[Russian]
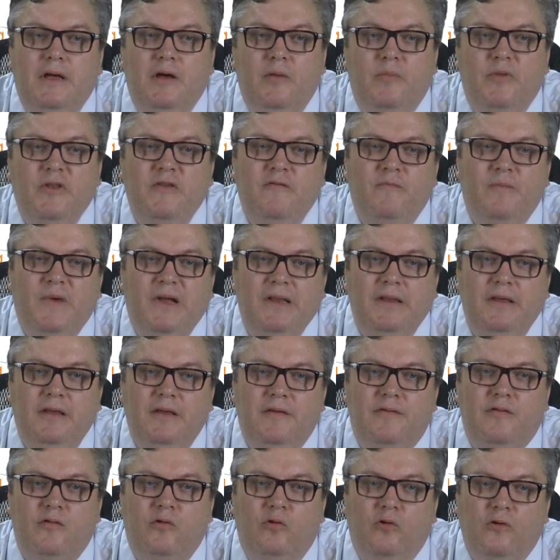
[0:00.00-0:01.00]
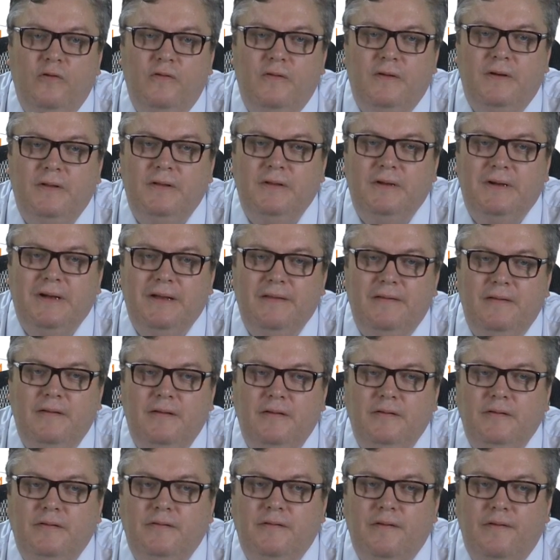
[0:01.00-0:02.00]
пневмонии с острой
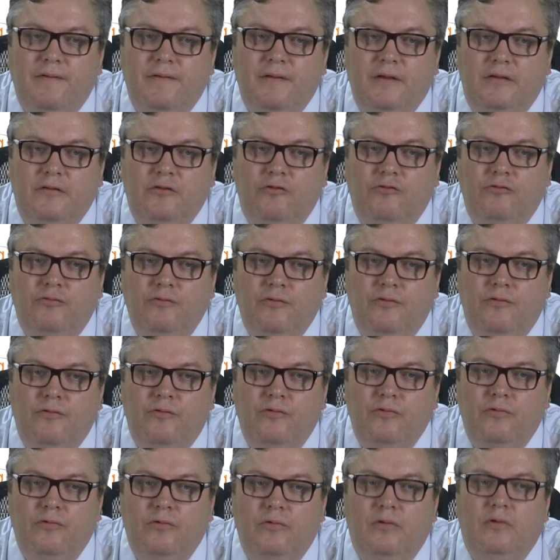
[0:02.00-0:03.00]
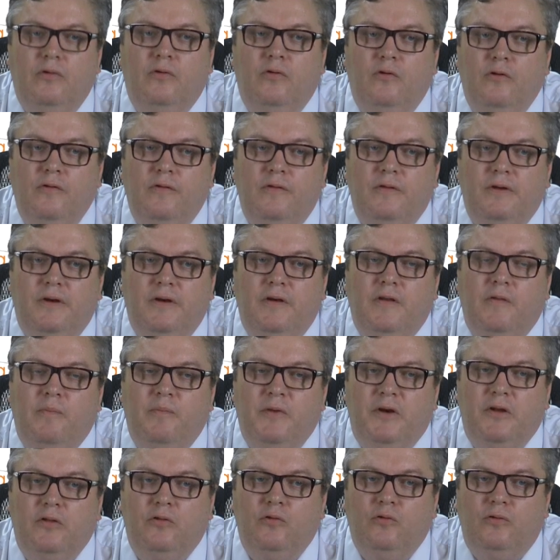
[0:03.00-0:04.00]
дыхательной недостаточностью, острый
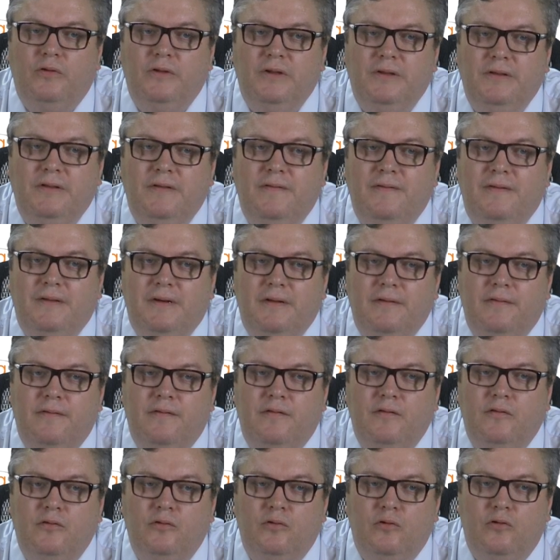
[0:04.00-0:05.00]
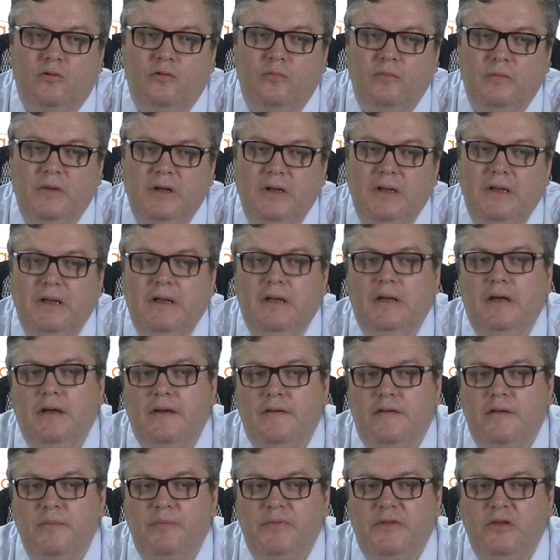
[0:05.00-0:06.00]
респираторный дистресс-синдром,
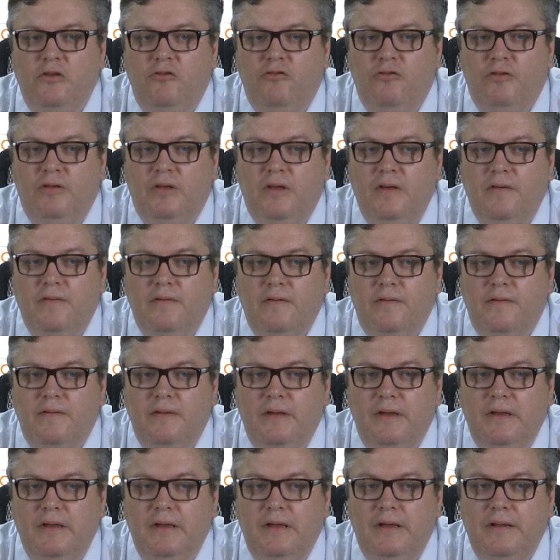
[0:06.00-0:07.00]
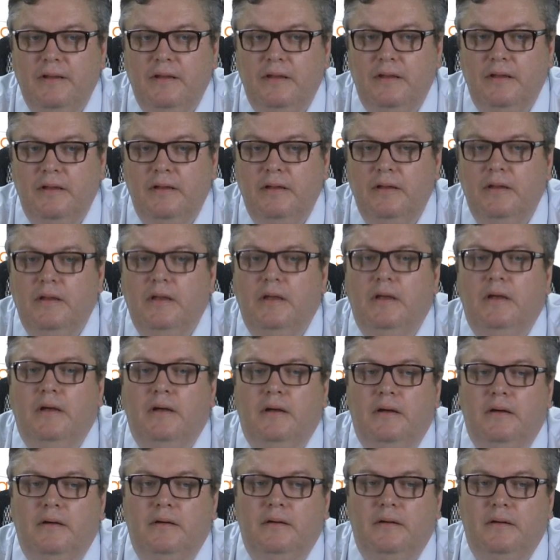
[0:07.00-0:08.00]
септические состояния,
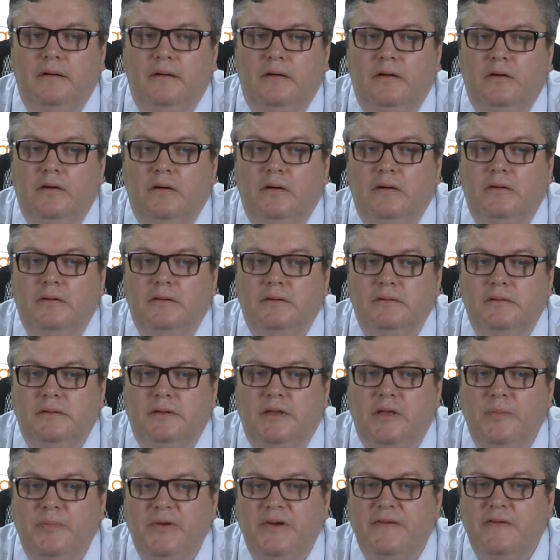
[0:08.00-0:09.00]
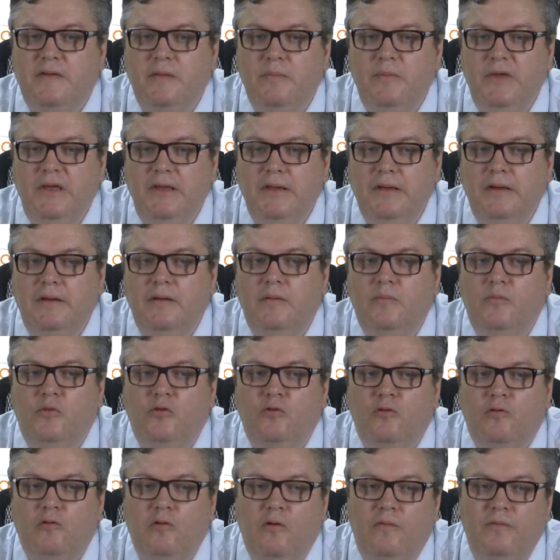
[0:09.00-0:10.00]
э, гипоксимия,
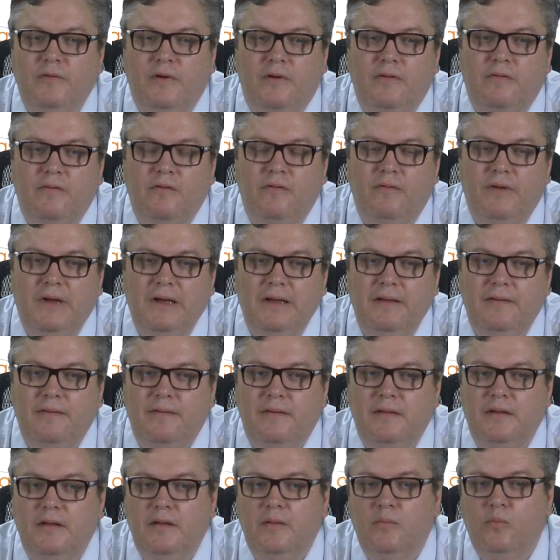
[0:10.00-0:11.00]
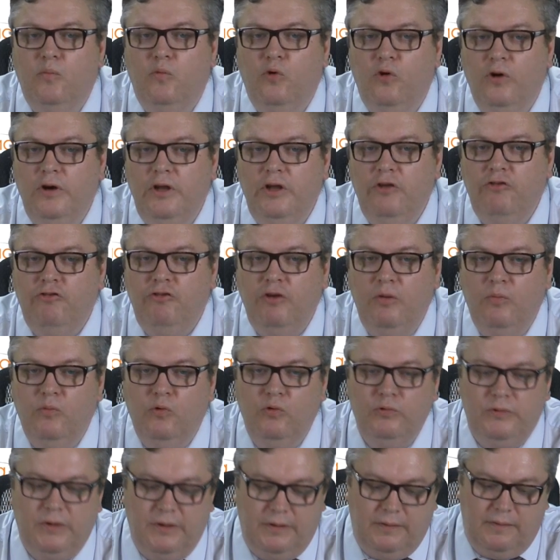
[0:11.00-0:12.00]
безусловно, развивается более чем
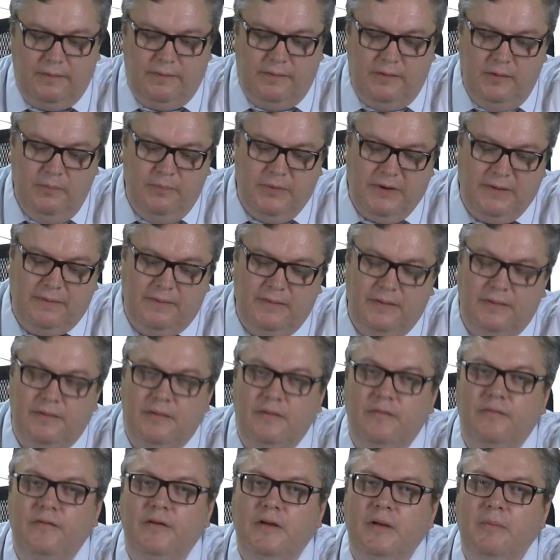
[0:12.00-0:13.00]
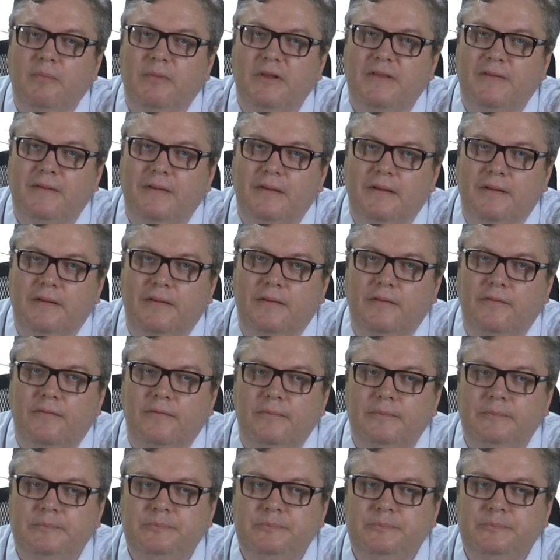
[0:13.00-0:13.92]
у 30% пациентов.